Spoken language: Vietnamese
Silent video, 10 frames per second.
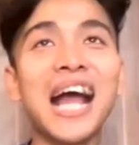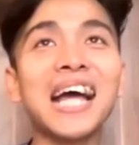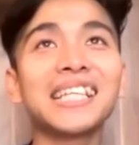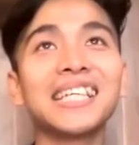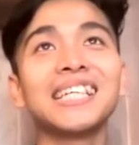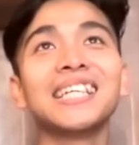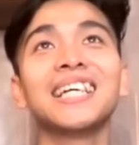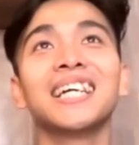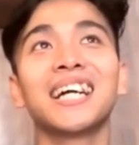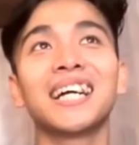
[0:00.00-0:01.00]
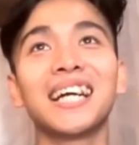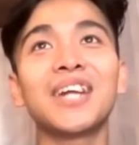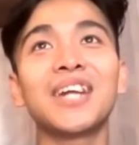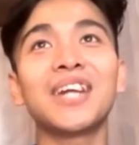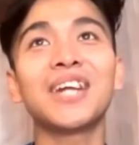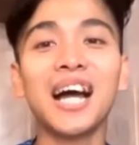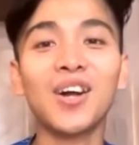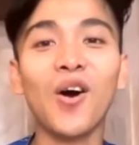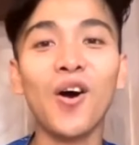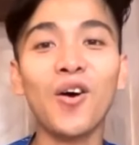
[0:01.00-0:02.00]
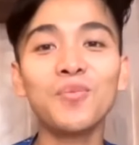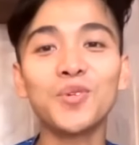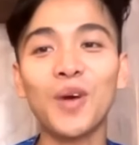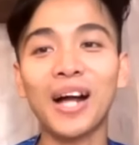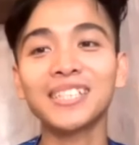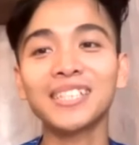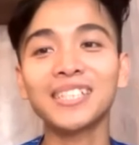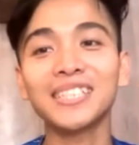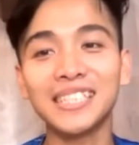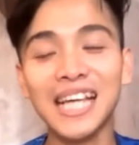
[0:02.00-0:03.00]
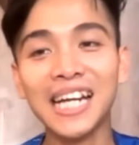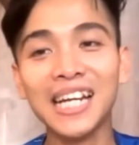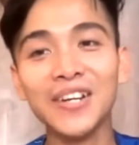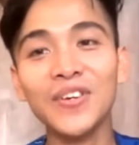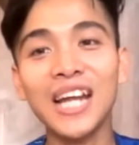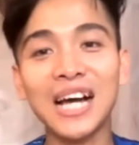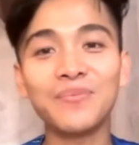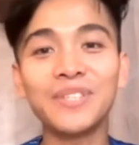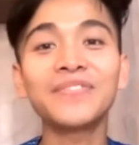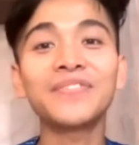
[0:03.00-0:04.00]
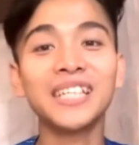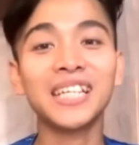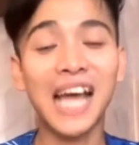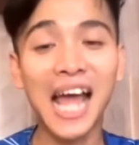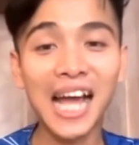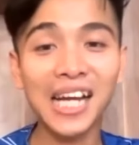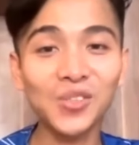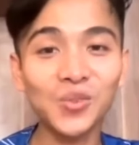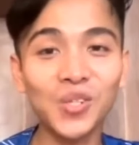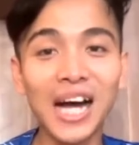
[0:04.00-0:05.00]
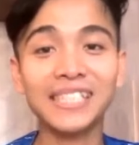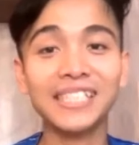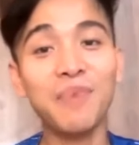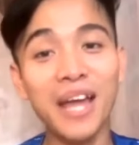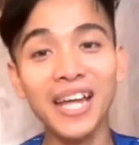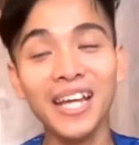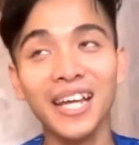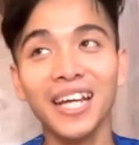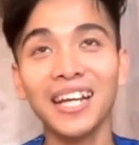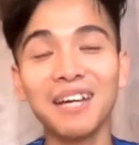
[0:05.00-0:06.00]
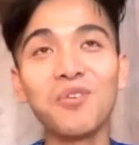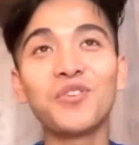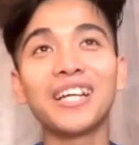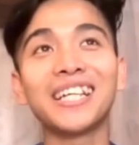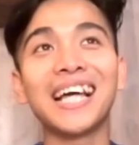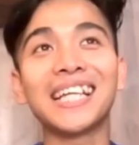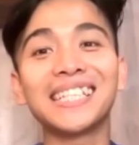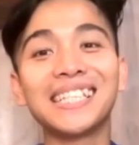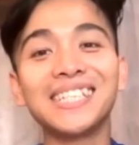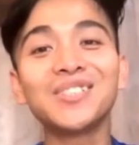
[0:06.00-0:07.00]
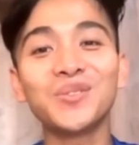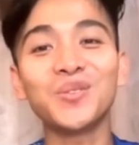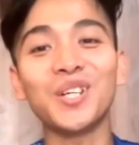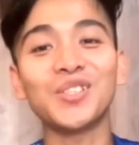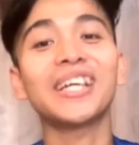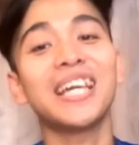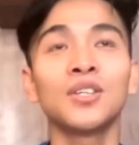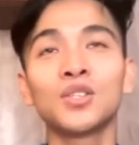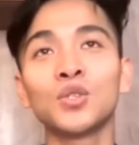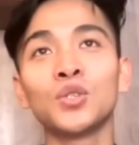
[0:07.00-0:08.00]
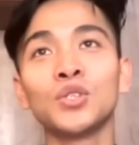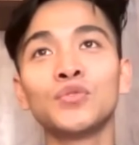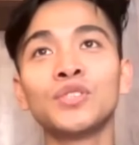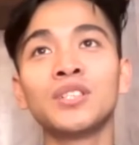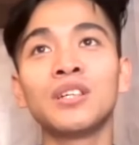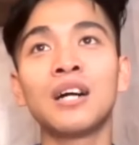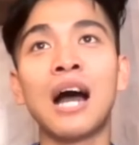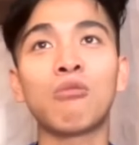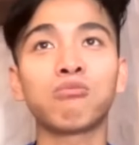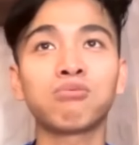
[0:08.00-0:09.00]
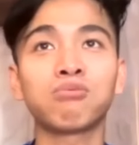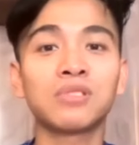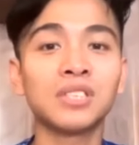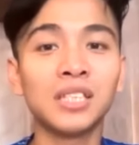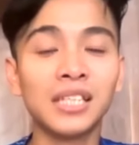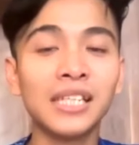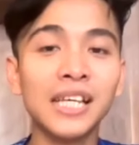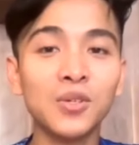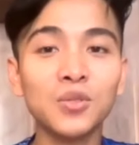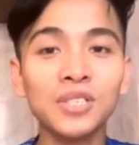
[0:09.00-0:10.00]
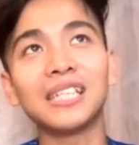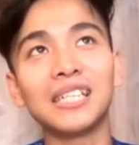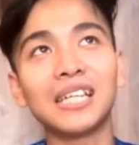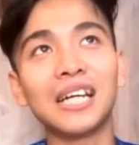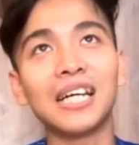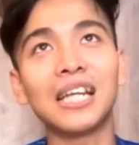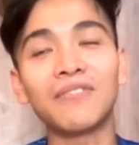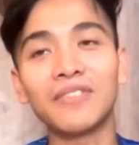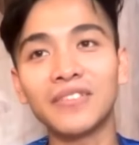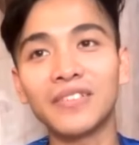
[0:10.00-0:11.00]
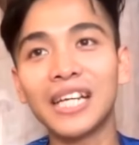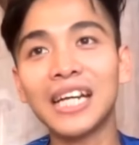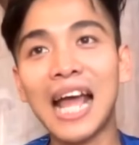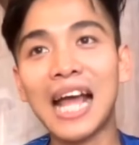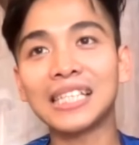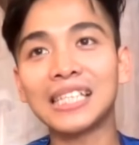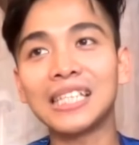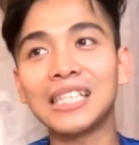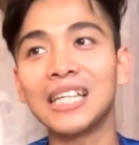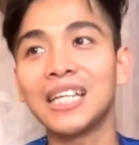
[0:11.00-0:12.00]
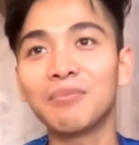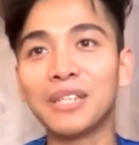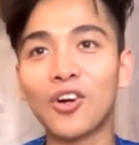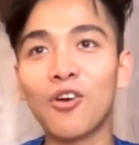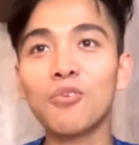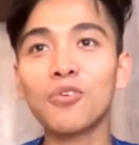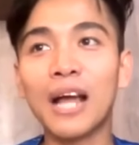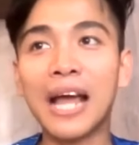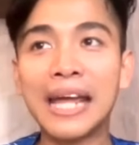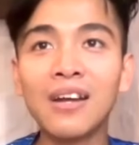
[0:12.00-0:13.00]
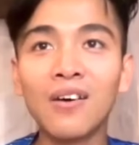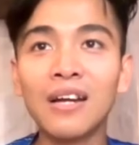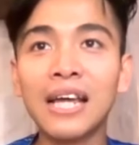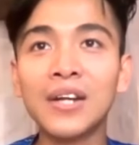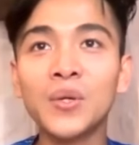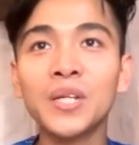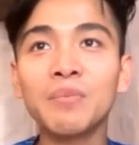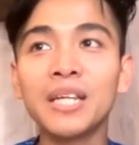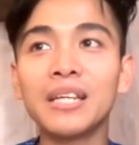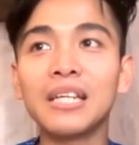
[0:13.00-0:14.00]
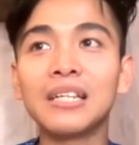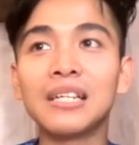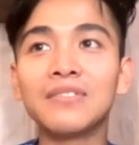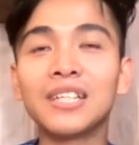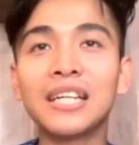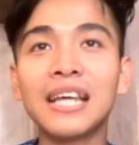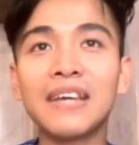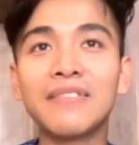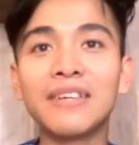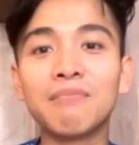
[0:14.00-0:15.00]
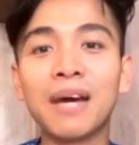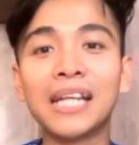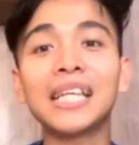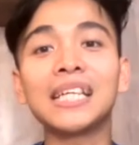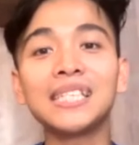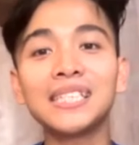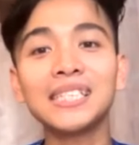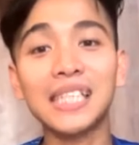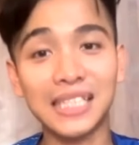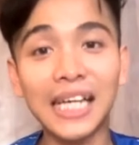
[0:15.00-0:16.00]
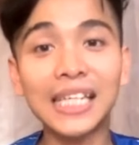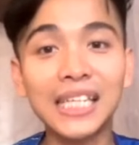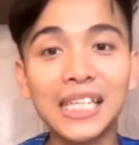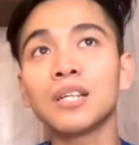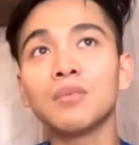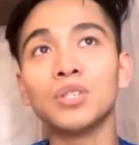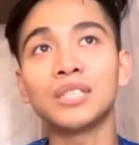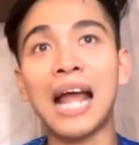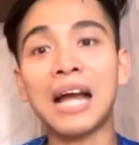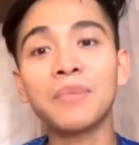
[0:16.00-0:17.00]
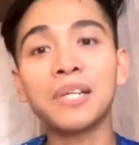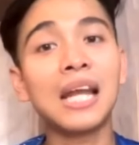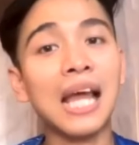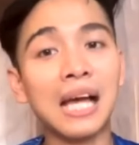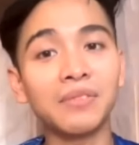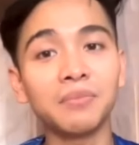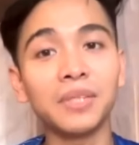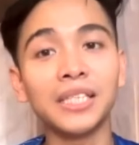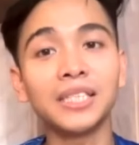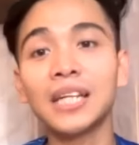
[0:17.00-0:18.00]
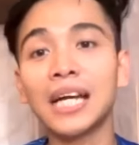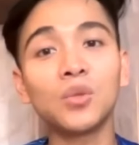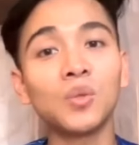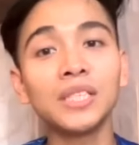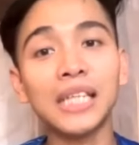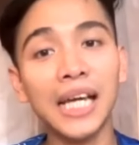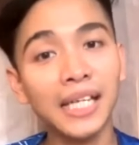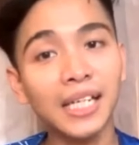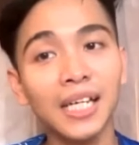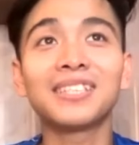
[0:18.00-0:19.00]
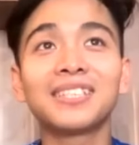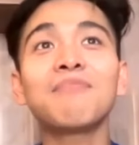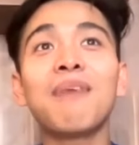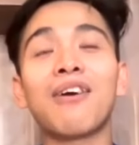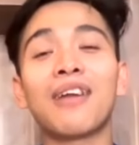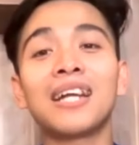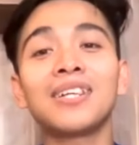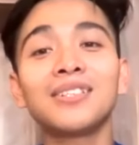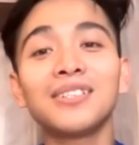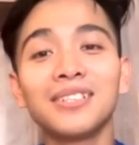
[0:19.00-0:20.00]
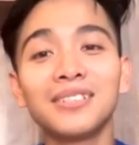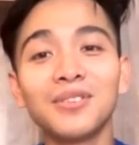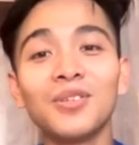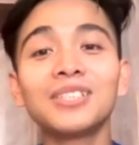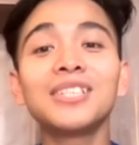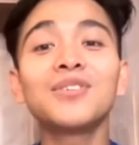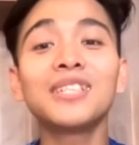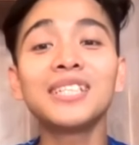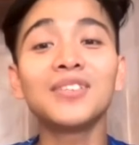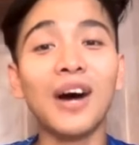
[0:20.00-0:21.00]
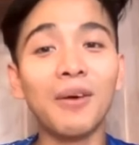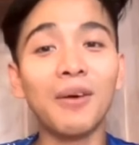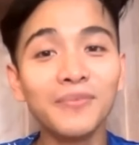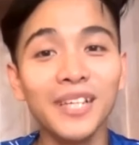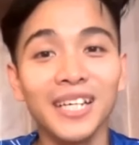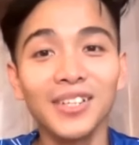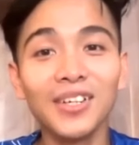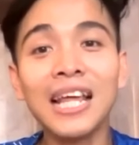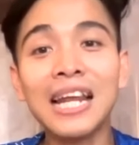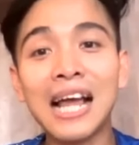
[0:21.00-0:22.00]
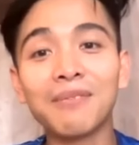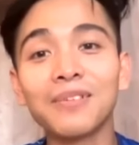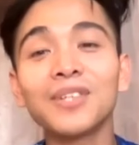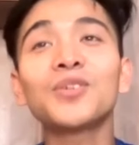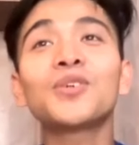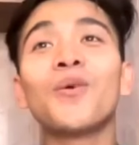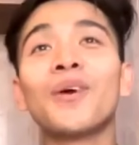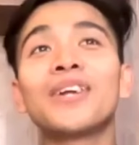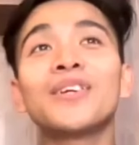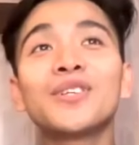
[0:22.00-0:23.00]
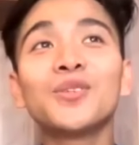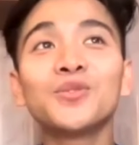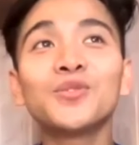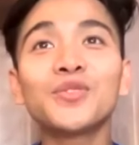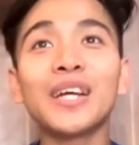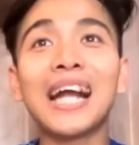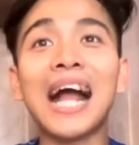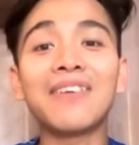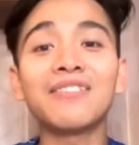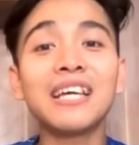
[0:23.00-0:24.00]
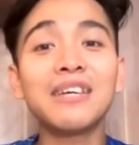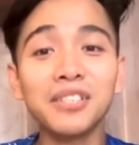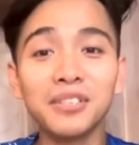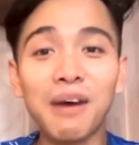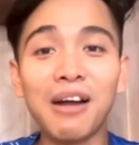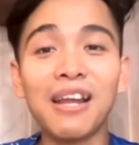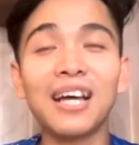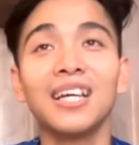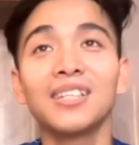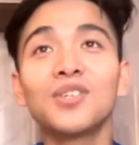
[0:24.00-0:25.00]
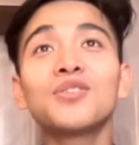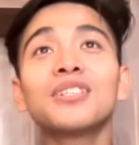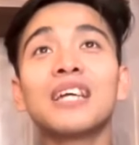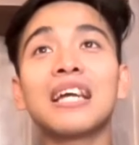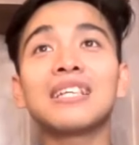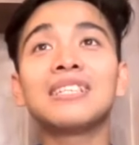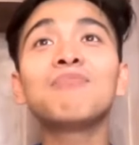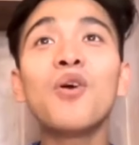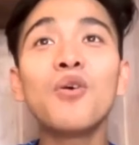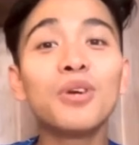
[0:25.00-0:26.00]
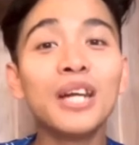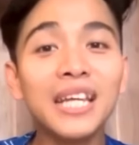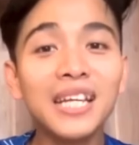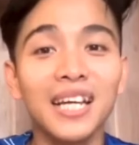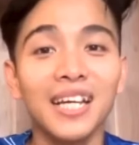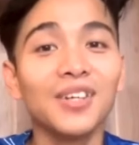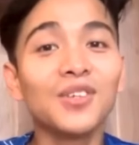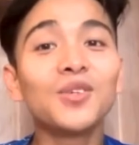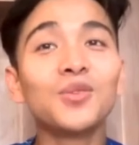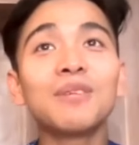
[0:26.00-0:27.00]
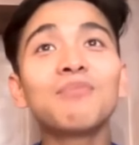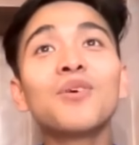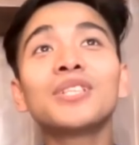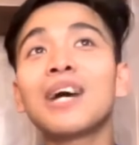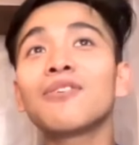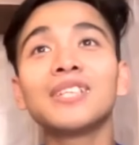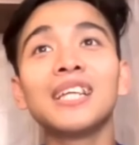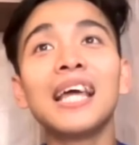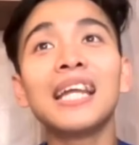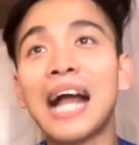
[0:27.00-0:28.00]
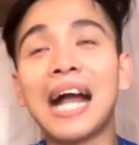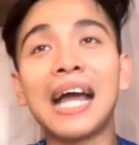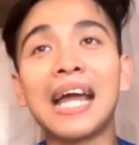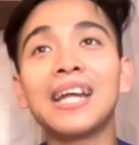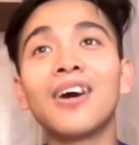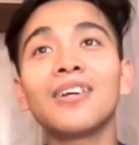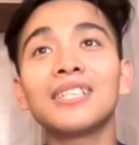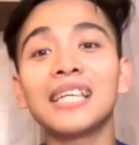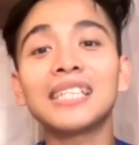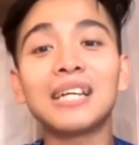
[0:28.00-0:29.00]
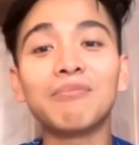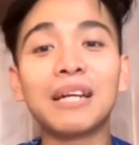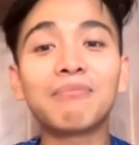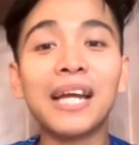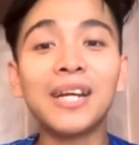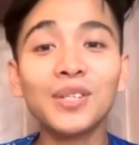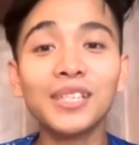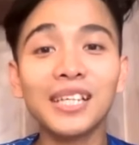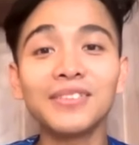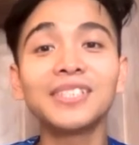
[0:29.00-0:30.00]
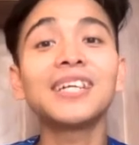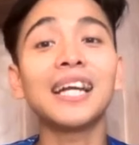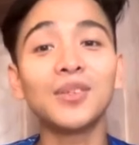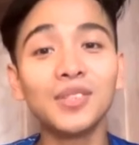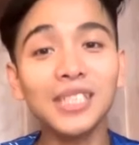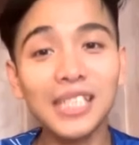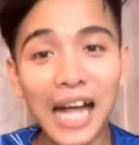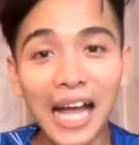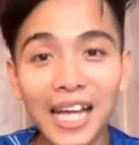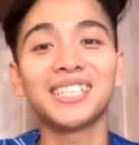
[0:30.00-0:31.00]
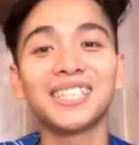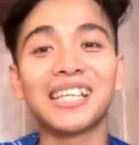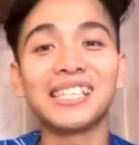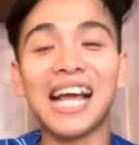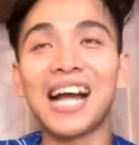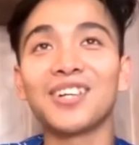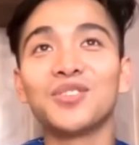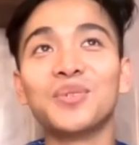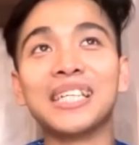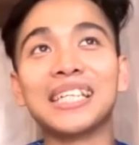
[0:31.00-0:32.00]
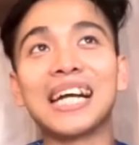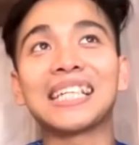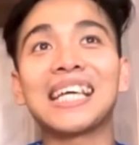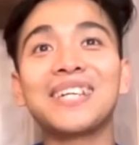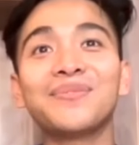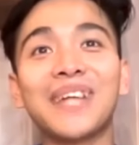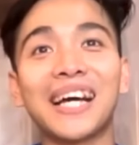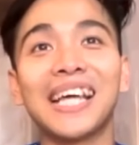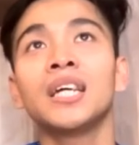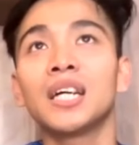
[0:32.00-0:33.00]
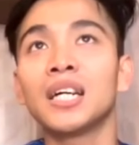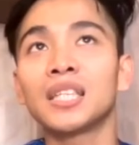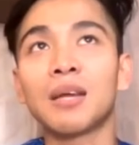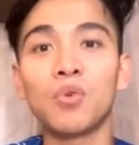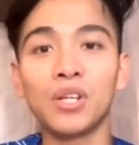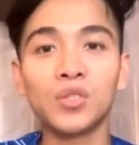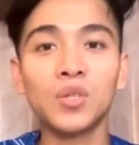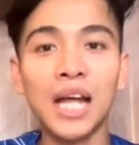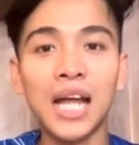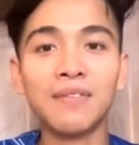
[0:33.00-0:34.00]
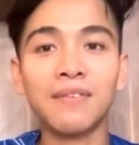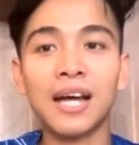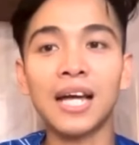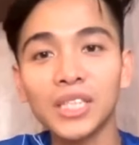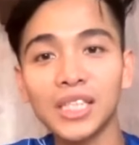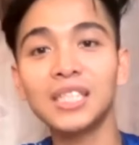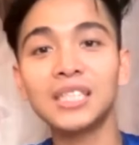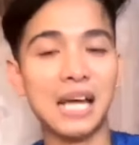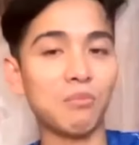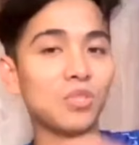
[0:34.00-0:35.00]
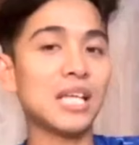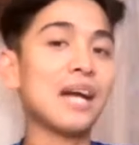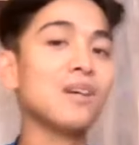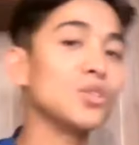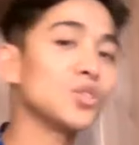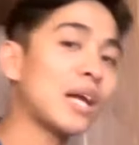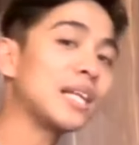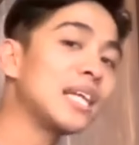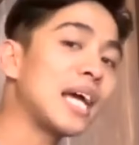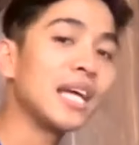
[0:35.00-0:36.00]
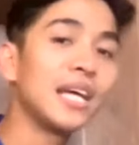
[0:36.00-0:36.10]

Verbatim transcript: thì uh, Henry đã có một quãng thời gian Henry làm nhân viên ngân hàng của ACB là bộ phận là tín dụng của doanh nghiệp rồi vừa học trường kinh tế quốc dân à, làm việc về ngân hàng thì mình có một cái đó là Henry bị à, vấn đề về mãn tính dạ dày thời buổi sáng mình đi làm mình chưa ăn uống gì hết sếp bảo là ăn uống rượu ly rượu ấm rồi lên làm cái cuối cùng Henry cũng phải ngại sếp thì bảo là thôi nhấp môi một ly cuối cùng nhấp môi xong thì lên cả ngày đó là say sẩm mặt mày luôn tại vì chưa ăn uống gì cả tình trạng của mình càng thêm nặng nề à, tập luyện yoga và chỉ đơn giản buổi sáng ngồi xoắn thế này